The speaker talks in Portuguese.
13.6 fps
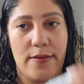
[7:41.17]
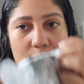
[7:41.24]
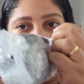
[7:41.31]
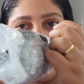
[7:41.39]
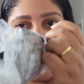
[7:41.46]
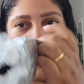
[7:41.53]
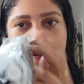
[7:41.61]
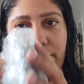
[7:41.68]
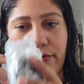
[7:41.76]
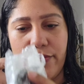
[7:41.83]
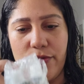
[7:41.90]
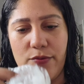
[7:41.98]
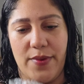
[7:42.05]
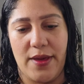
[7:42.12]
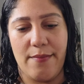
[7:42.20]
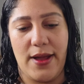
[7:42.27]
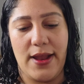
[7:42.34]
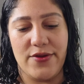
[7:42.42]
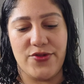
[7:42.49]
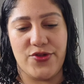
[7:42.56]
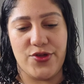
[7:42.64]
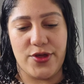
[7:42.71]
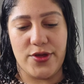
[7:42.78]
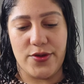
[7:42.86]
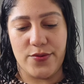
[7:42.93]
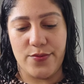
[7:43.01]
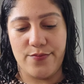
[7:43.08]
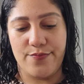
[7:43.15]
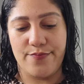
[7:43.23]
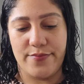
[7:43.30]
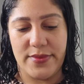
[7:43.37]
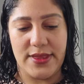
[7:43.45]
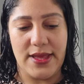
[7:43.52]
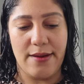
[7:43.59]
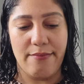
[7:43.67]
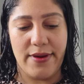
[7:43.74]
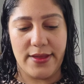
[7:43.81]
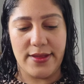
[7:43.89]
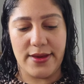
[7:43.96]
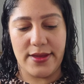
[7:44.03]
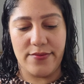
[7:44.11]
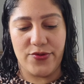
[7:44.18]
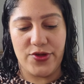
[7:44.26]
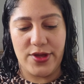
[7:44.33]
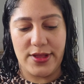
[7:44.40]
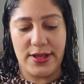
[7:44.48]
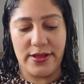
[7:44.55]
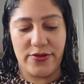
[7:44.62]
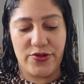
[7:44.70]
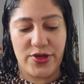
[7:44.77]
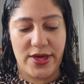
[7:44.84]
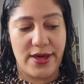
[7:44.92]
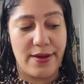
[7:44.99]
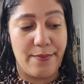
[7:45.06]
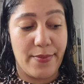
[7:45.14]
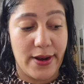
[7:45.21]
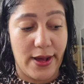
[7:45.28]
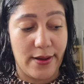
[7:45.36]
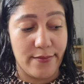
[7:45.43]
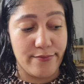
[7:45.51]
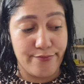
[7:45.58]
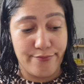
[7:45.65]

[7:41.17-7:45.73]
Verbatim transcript: Ó, veio tudo bem embaladinho. Ainda bem, né, que não tinha nada de quebrar.